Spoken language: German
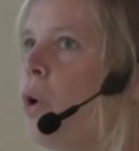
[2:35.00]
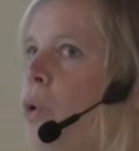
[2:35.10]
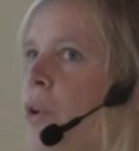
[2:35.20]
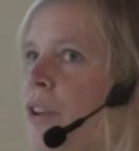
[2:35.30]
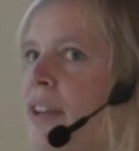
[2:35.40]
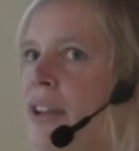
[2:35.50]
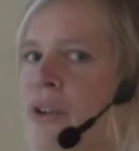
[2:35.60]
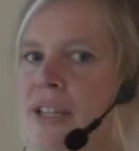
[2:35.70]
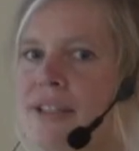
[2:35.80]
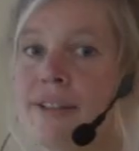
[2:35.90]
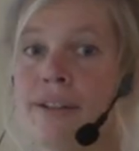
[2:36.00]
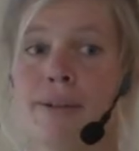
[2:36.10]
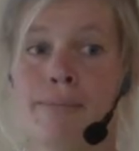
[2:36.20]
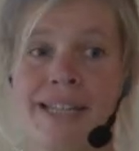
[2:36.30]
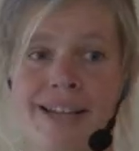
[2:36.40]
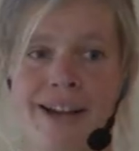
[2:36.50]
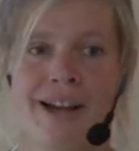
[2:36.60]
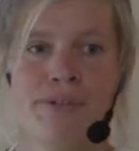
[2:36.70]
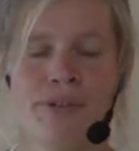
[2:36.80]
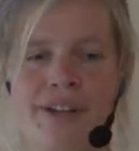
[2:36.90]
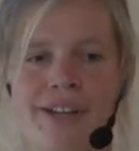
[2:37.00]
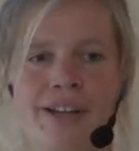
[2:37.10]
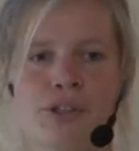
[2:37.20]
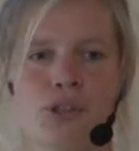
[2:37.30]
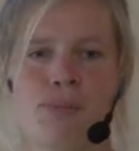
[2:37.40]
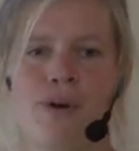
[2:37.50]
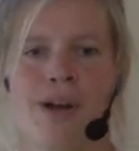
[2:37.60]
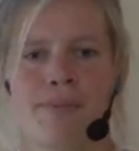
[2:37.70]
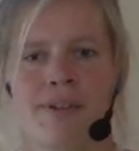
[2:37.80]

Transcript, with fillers: und dann noch diese Metzgerei, von der ich gerade gesprochen habe.